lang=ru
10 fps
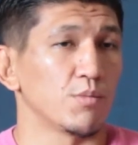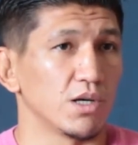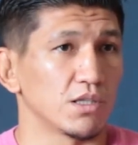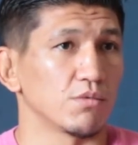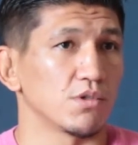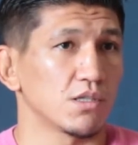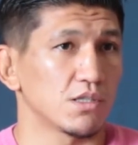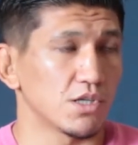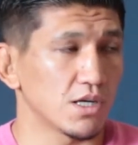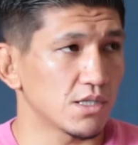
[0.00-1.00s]
Поэтому
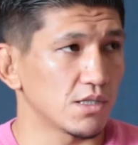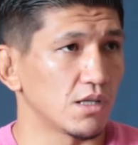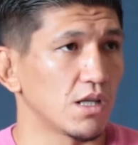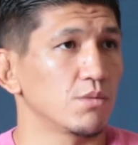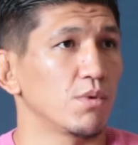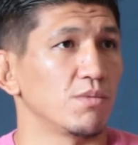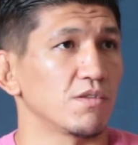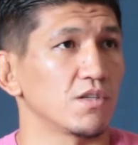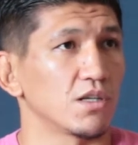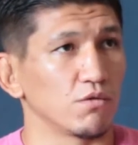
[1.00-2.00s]
сейчас, на данный
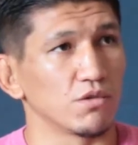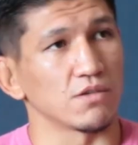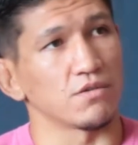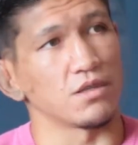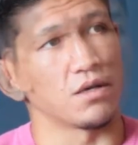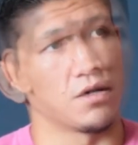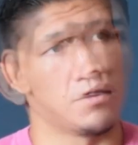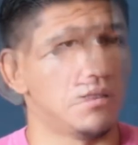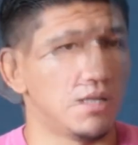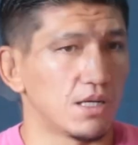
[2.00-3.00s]
момент, все рвутся в Китай.
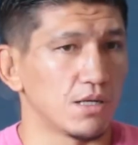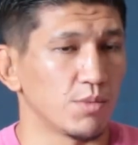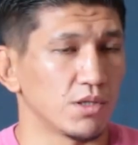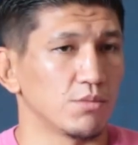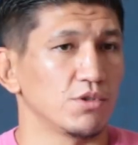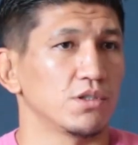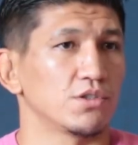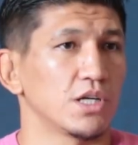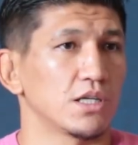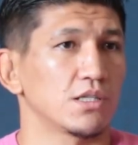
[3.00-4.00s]
Да, потому что
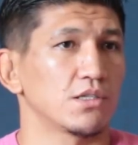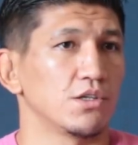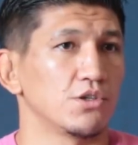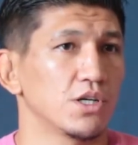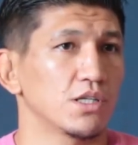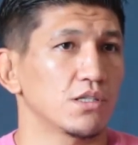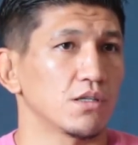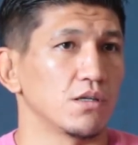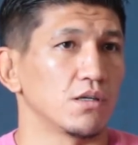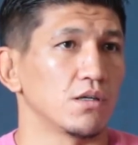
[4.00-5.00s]
сейчас, сейчас
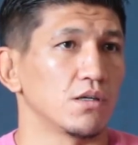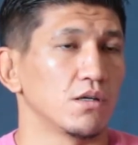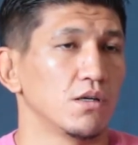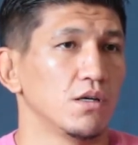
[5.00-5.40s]
э,